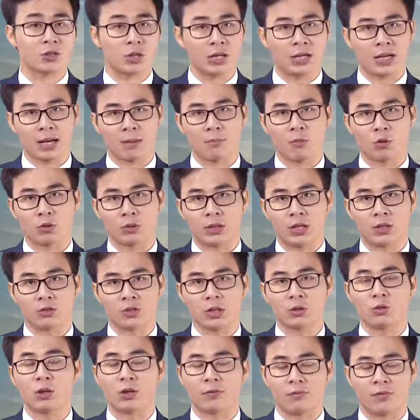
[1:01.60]
cho đến 5 mục tiêu
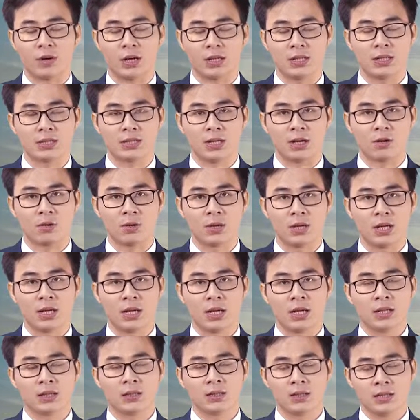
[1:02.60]
rất tuyệt vời như sau.
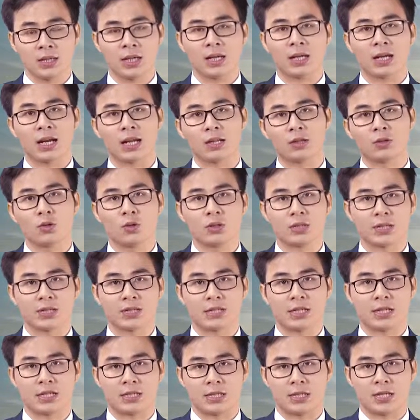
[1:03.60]
Thứ nhất là tôi sẽ
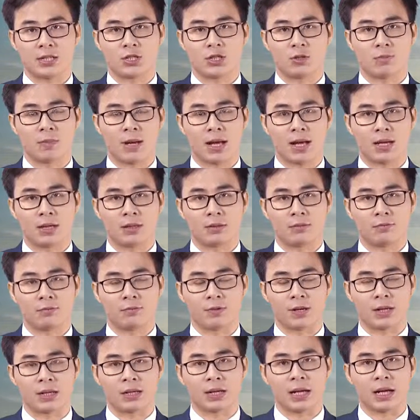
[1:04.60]
chia sẻ cho bạn
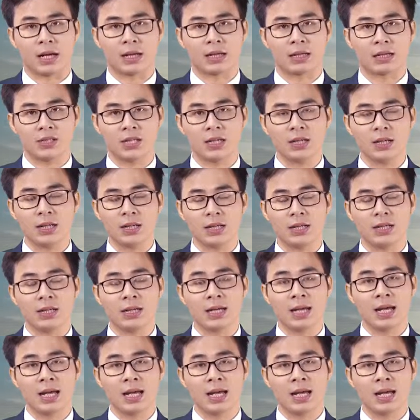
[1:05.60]
về cái triết lý